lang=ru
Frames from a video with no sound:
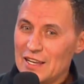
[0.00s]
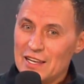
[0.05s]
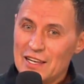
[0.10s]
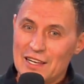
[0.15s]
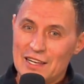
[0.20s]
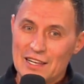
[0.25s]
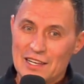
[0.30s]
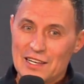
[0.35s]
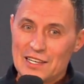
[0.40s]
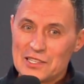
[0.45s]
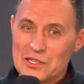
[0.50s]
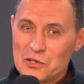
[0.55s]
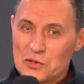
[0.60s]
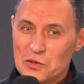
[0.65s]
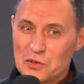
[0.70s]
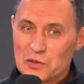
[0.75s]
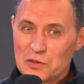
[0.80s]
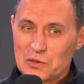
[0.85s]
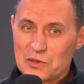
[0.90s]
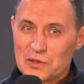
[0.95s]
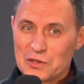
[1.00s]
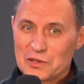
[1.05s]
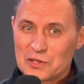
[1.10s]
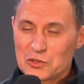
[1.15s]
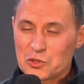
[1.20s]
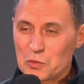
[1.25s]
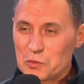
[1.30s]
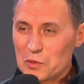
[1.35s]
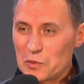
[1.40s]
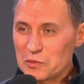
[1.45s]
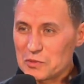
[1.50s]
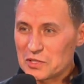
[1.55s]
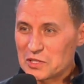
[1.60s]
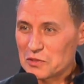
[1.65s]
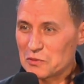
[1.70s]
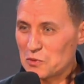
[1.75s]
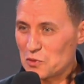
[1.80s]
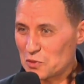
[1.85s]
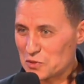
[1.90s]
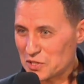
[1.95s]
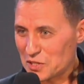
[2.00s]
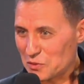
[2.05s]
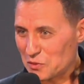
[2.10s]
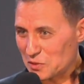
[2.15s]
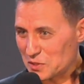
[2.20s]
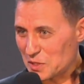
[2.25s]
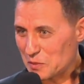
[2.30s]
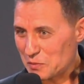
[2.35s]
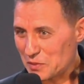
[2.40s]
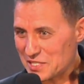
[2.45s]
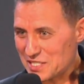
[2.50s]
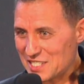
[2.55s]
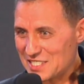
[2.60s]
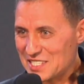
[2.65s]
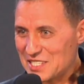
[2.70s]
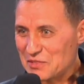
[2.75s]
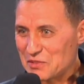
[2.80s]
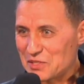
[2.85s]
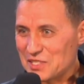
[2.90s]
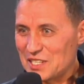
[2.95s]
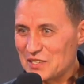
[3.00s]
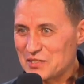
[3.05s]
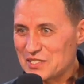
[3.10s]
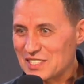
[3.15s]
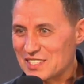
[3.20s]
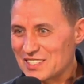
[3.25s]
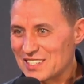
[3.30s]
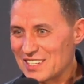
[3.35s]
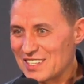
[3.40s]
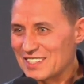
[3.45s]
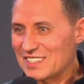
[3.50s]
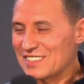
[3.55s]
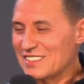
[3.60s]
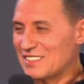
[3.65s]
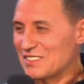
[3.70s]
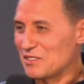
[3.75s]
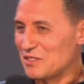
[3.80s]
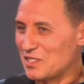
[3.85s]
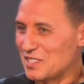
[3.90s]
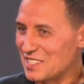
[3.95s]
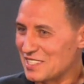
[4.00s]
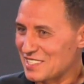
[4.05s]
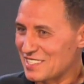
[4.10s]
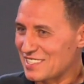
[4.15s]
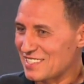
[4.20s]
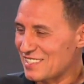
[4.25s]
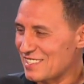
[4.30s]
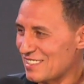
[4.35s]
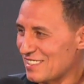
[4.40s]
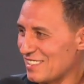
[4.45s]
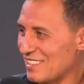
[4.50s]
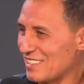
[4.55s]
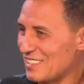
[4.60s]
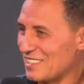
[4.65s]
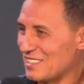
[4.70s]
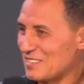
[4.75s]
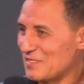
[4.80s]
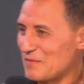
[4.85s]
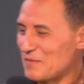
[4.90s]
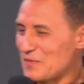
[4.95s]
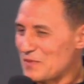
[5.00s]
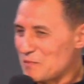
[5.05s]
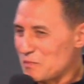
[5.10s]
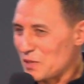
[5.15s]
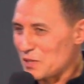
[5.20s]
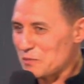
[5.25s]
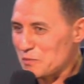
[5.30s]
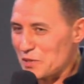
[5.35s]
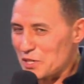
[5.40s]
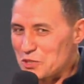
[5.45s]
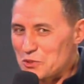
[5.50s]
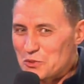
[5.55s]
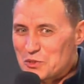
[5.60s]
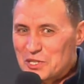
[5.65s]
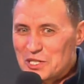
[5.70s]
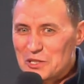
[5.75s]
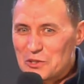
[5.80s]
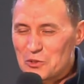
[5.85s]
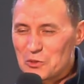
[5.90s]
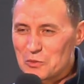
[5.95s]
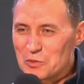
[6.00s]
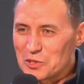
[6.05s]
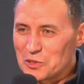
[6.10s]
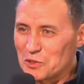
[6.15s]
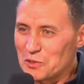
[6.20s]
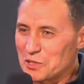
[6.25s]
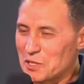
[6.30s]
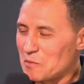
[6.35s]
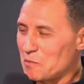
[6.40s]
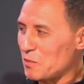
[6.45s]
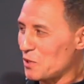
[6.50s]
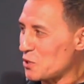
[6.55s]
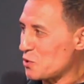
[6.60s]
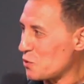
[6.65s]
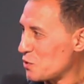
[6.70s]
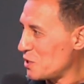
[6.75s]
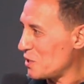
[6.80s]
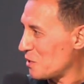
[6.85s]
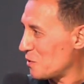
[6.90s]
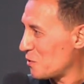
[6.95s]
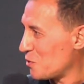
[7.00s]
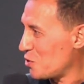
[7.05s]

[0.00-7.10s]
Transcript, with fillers: А, но кто помнит его, он такой на позитиве, да, всегда. Ну и с, э, по, пошутить любит, он там подшутил.